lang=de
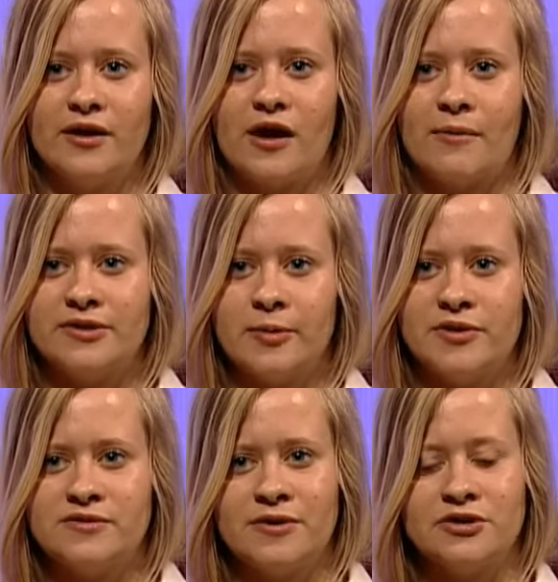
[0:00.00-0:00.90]
Aber ich habe
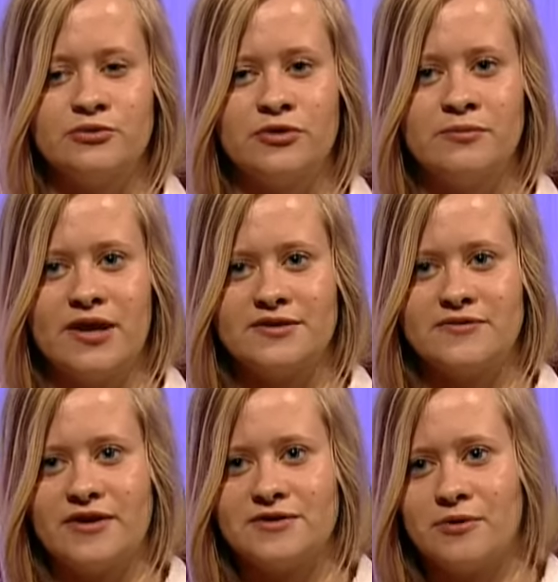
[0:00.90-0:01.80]
jetzt meinen Studienplatz
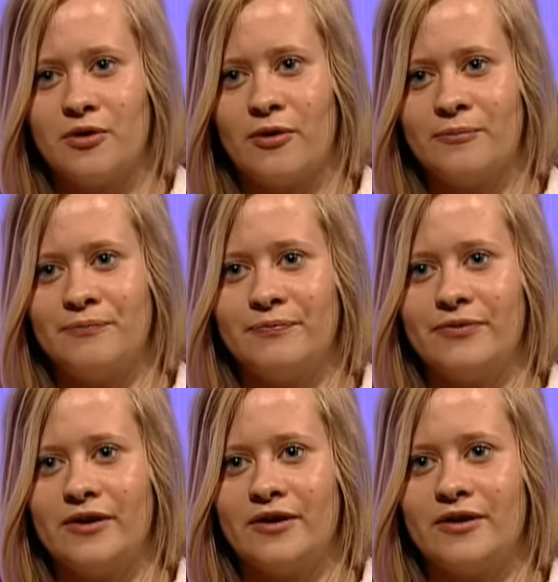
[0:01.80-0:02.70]
festbekommen
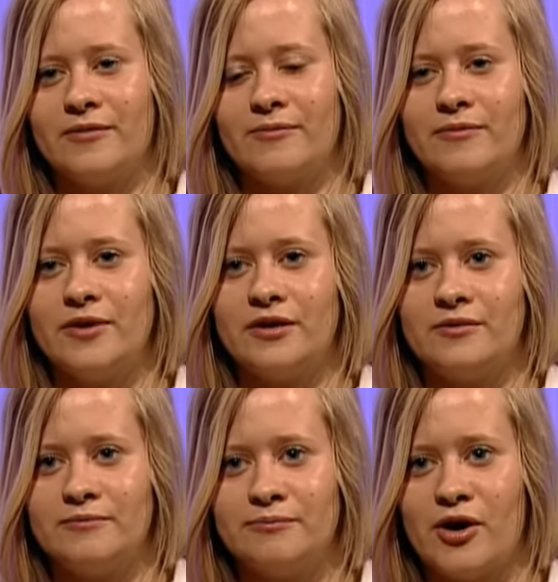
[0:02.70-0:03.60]
ähm,
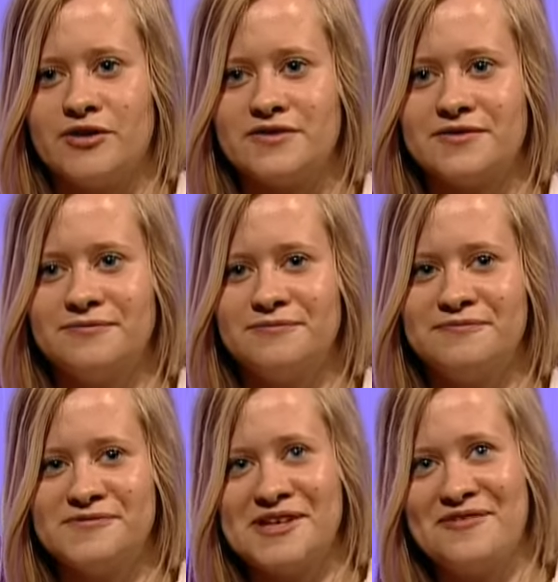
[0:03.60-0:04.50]
in
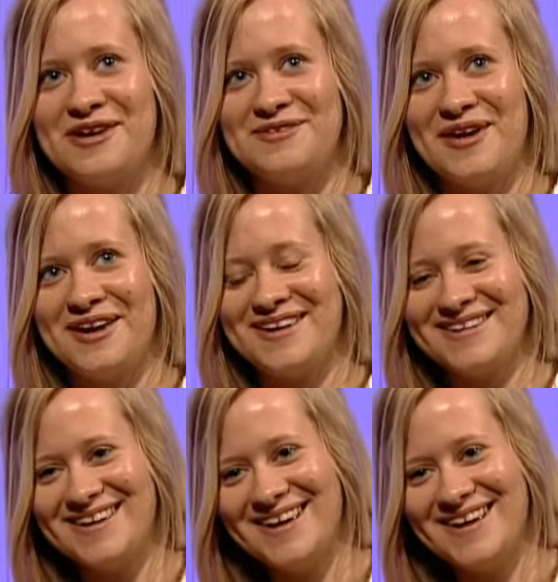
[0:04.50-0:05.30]
Boston, sehr weit weg.